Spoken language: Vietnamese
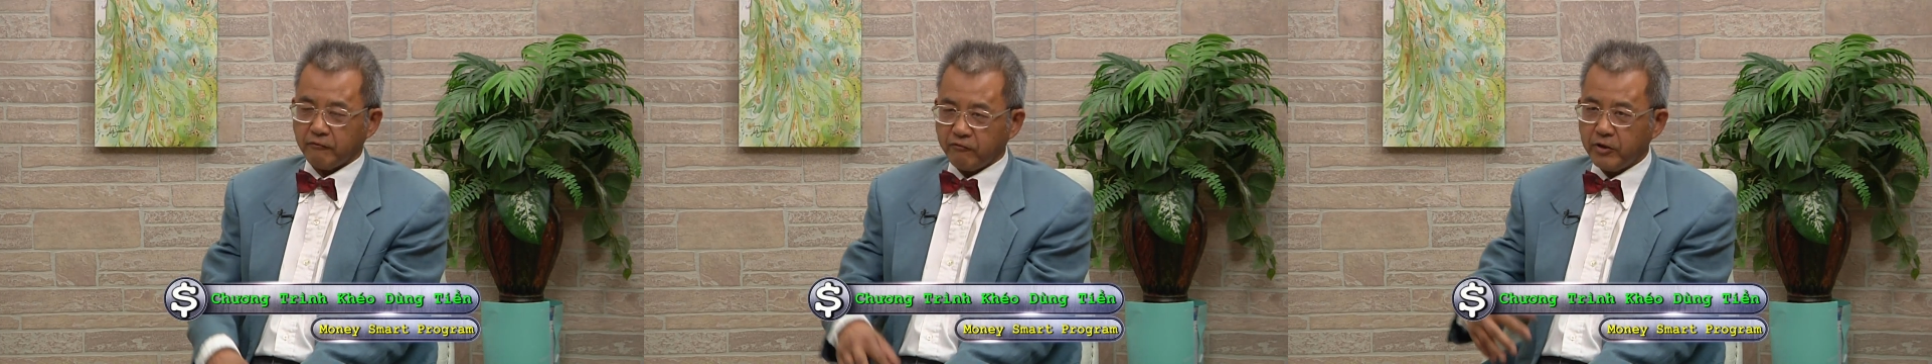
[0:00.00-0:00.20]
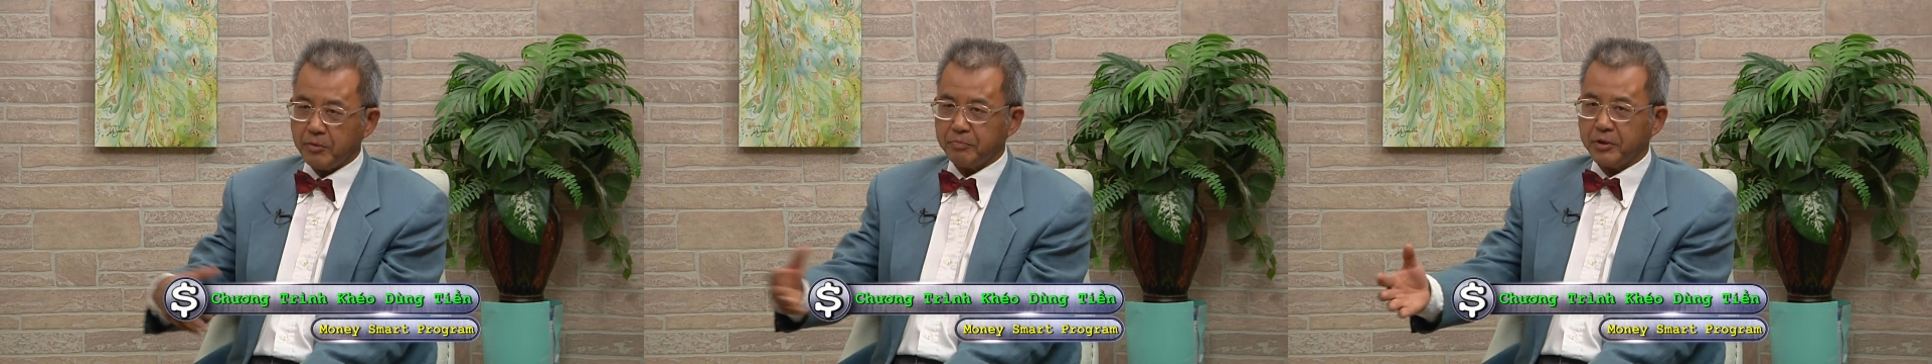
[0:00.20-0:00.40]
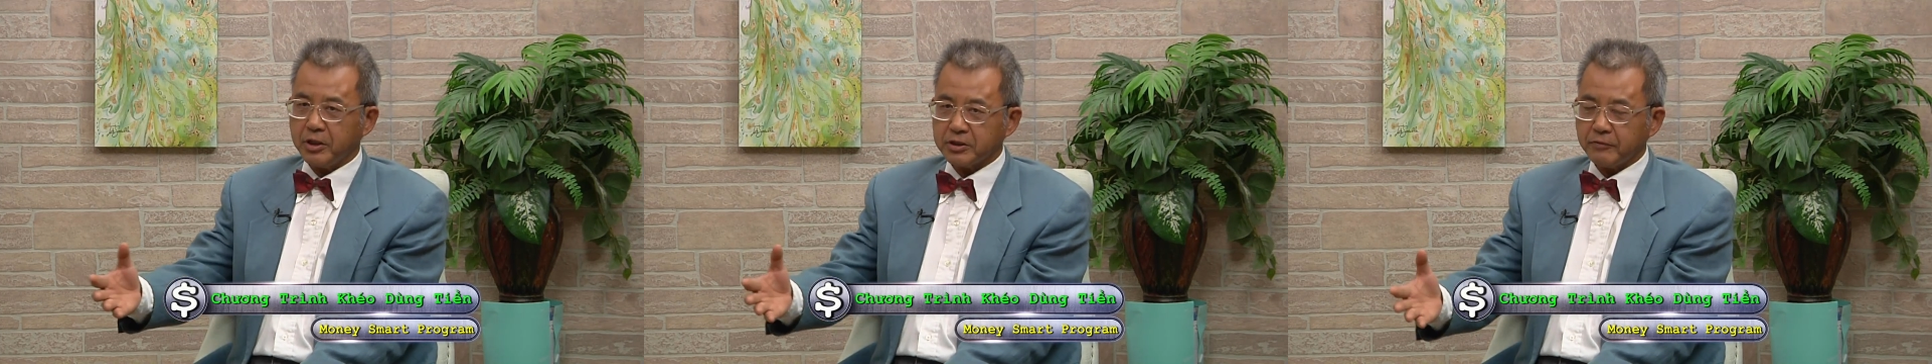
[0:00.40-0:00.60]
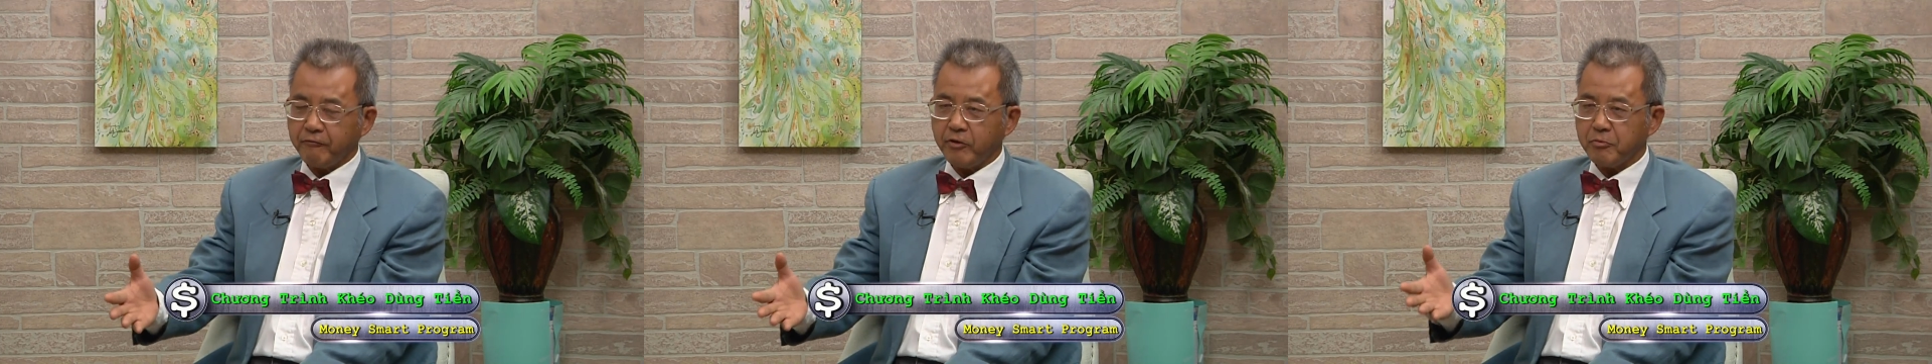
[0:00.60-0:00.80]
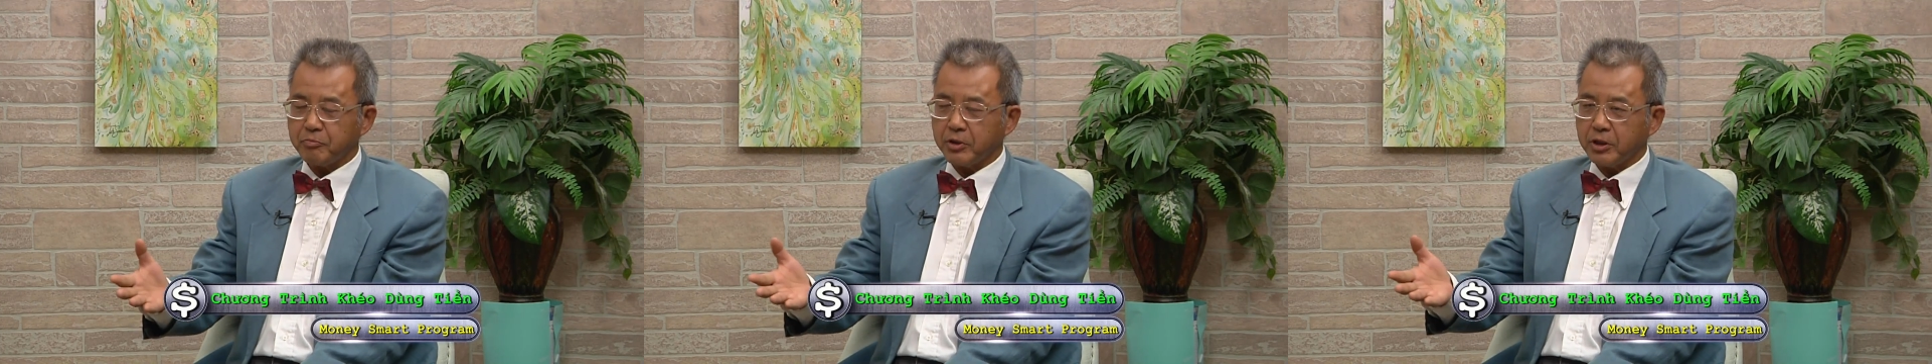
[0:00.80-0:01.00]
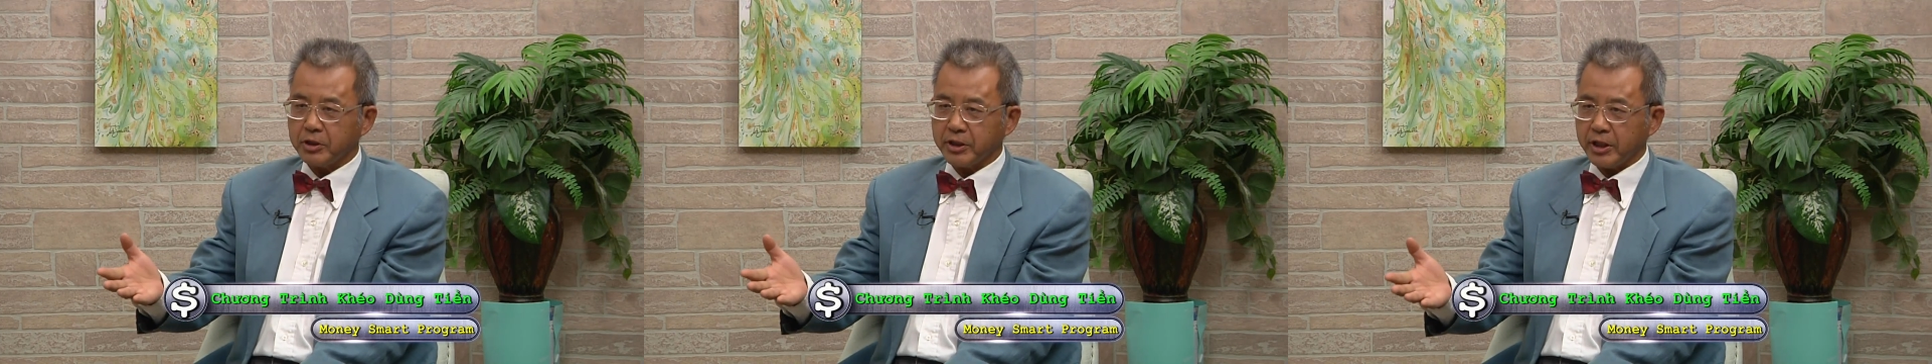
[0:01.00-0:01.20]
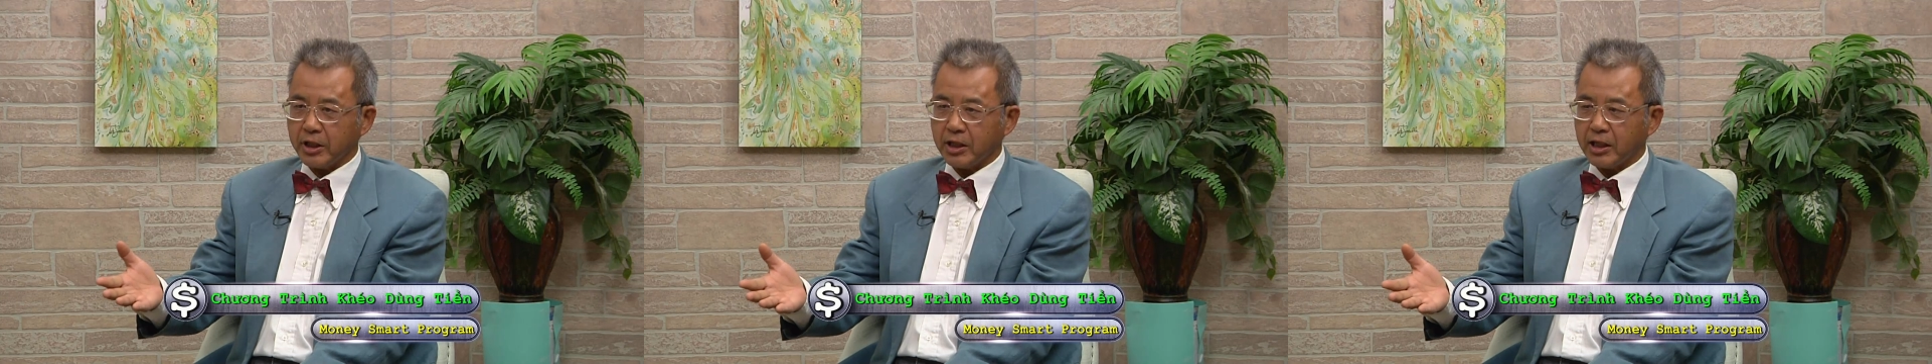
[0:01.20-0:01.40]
flipper flipper nghĩa